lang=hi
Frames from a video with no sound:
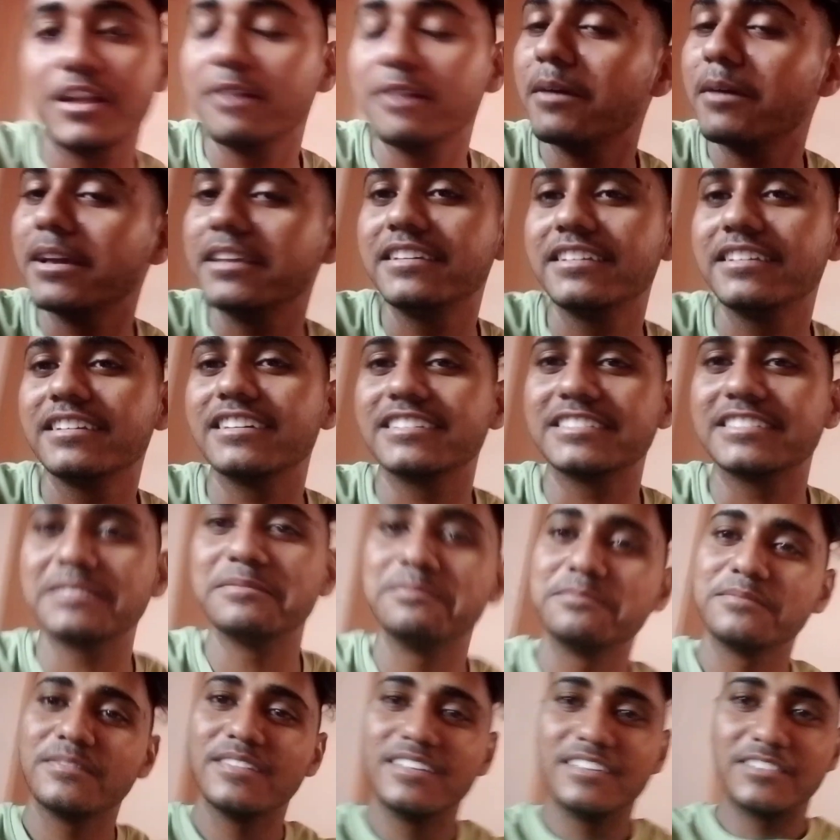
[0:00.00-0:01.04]
हो रहा है भाई कैसे
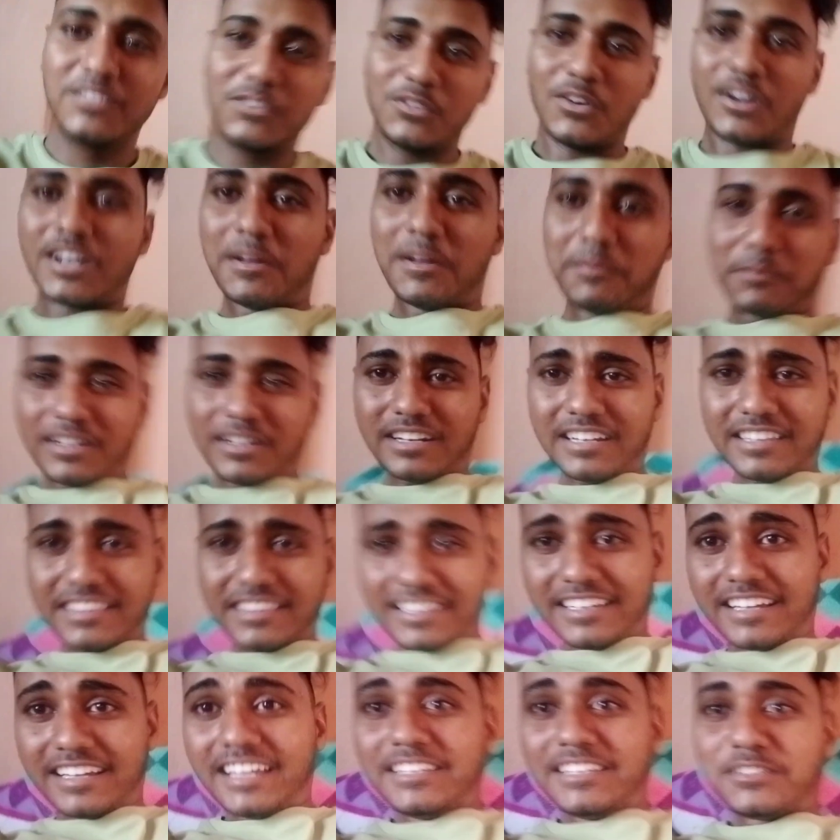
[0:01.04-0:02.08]
तो आराम कर
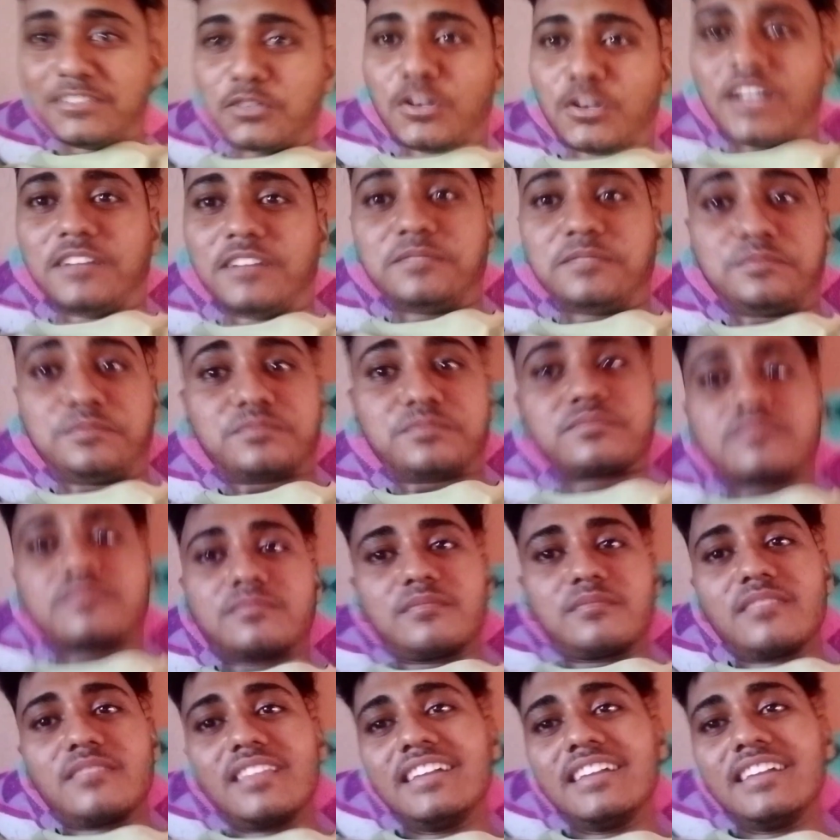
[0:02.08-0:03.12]
लेते हैं गाइस थोड़ा
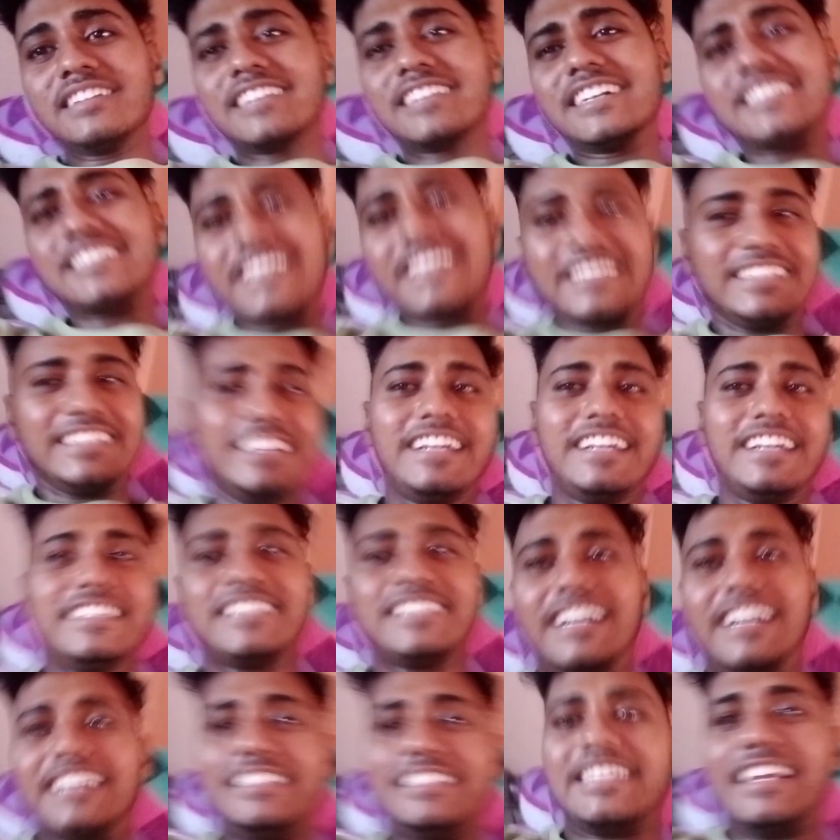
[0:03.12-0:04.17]
थक जाते हैं
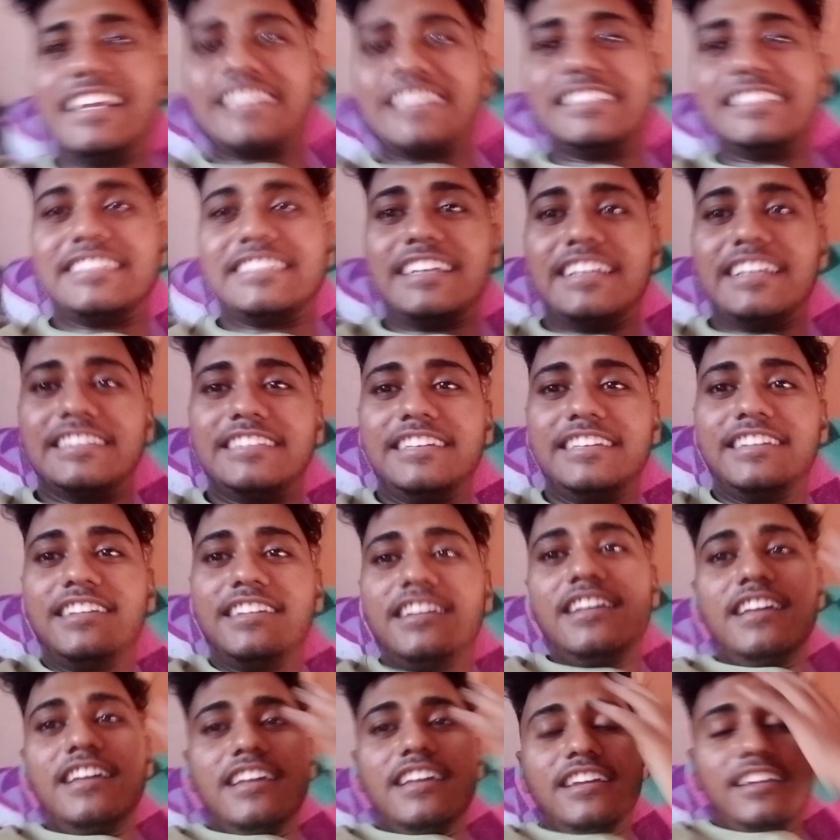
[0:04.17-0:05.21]
गाइस गाड़ी चलाते चलाते
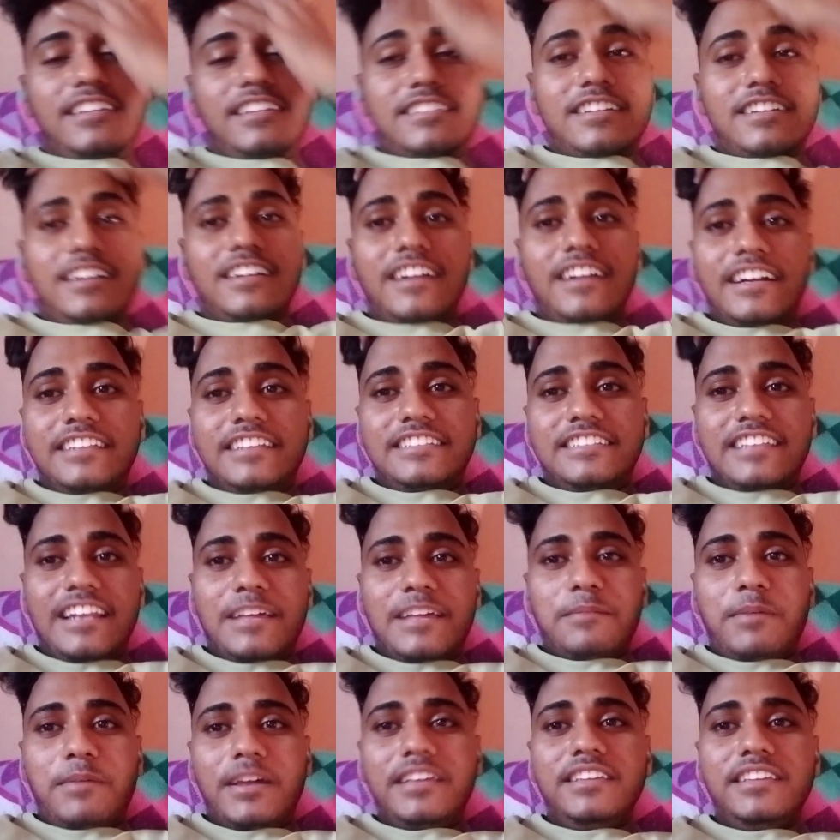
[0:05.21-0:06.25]
कितना गाड़ी
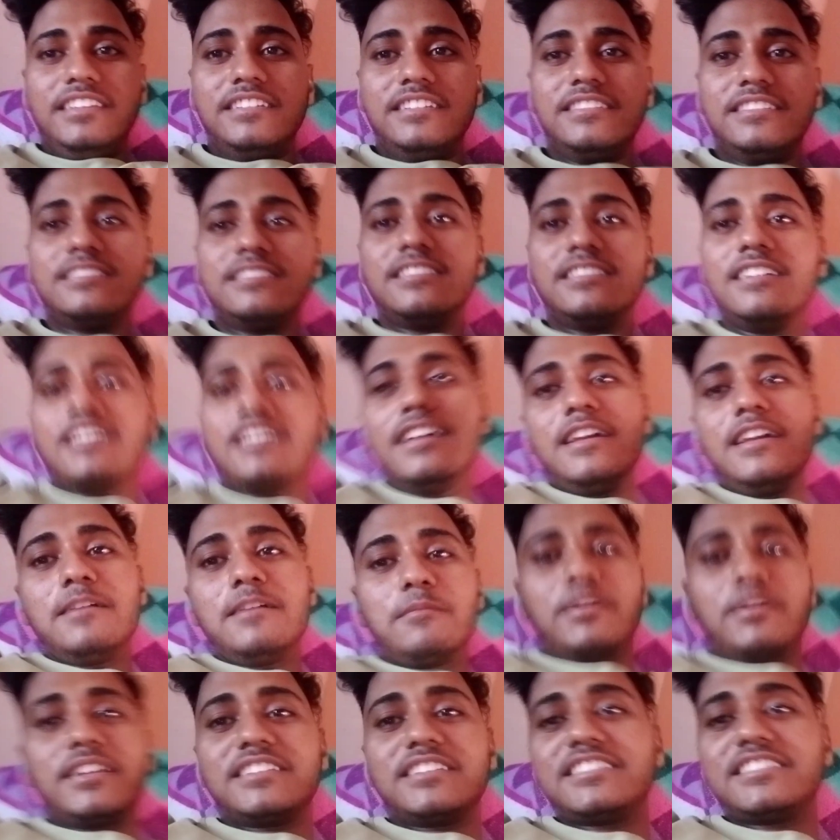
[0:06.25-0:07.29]
चलाए भाई
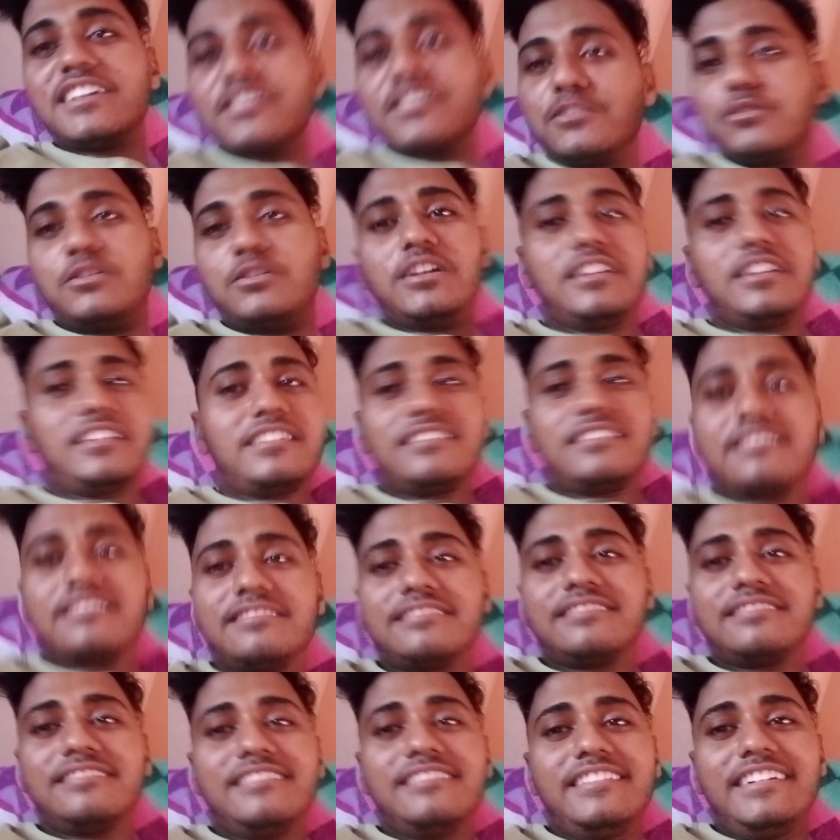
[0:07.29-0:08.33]
परेशान हो
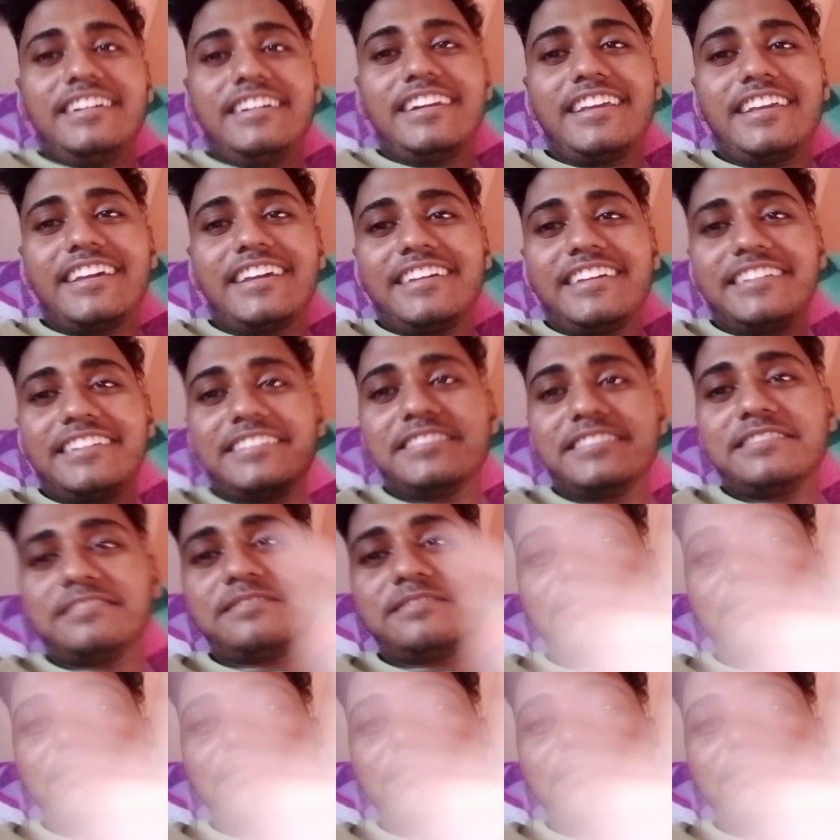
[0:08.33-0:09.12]
गई ठीक